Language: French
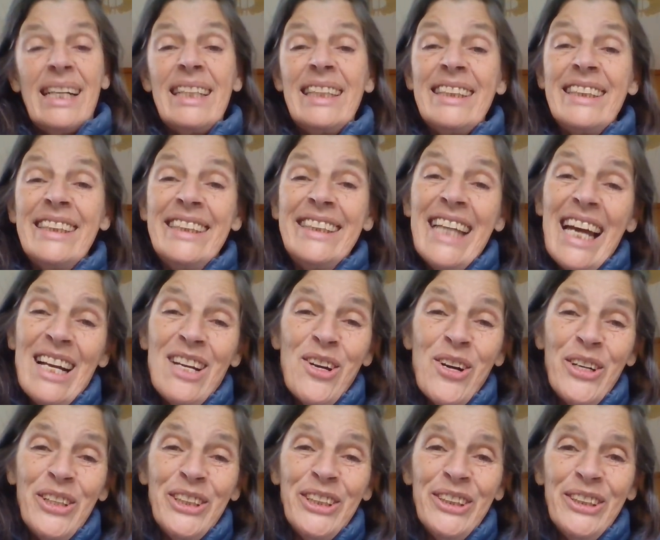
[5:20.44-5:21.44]

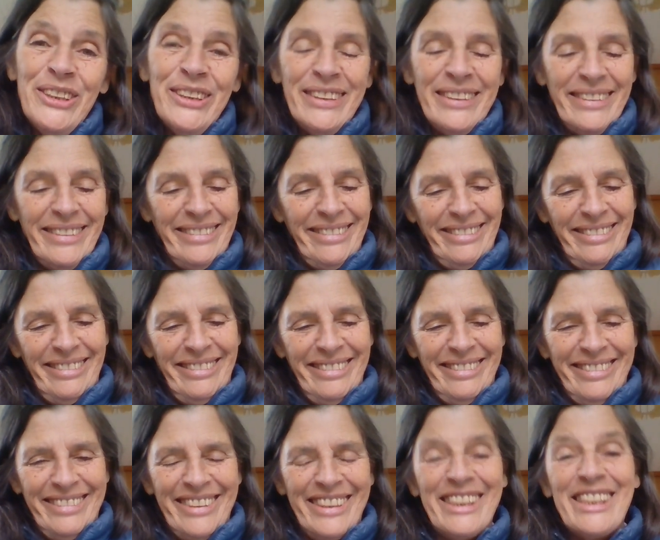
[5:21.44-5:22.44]
dialogue.
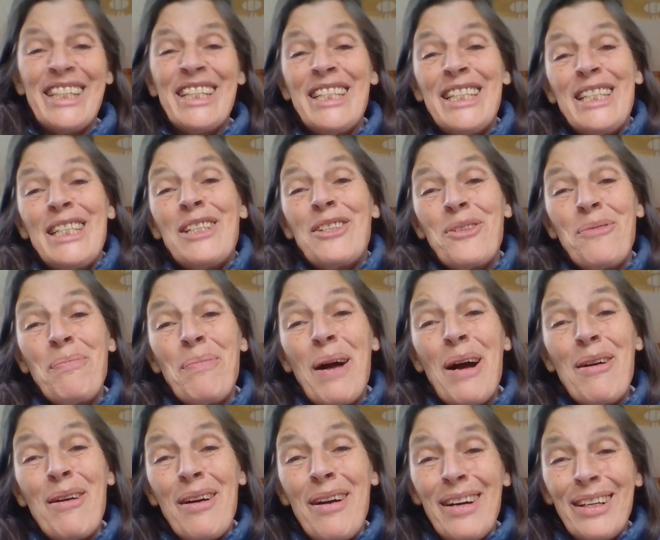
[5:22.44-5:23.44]
Je n'hésite
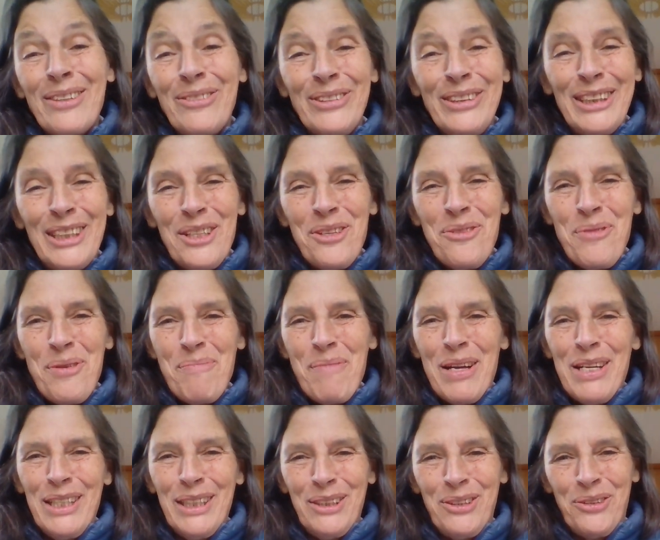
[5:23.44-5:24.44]
pas à continuer ma
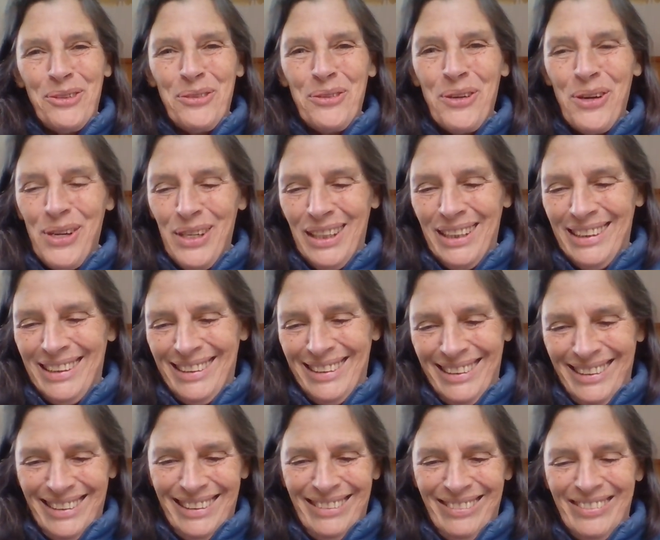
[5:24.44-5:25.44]
lecture.
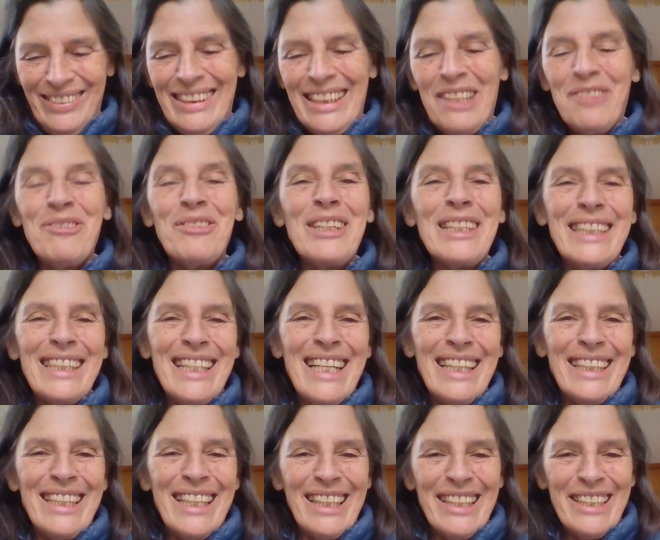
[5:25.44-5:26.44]
Cette fois, c'est
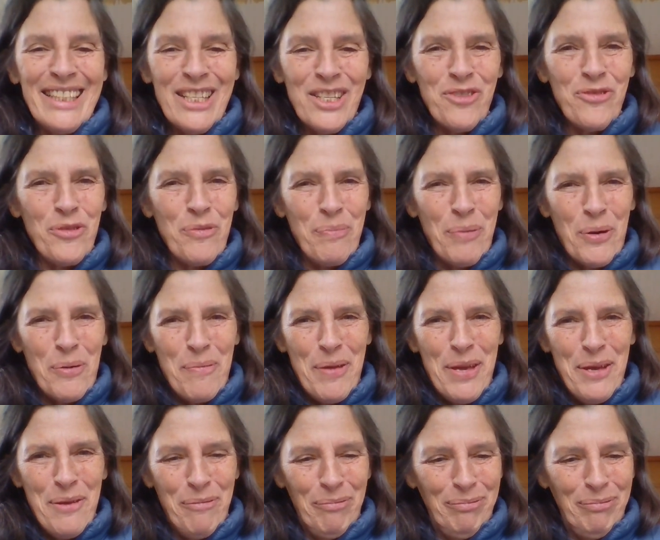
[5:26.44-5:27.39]
la dernière, je vous le promets.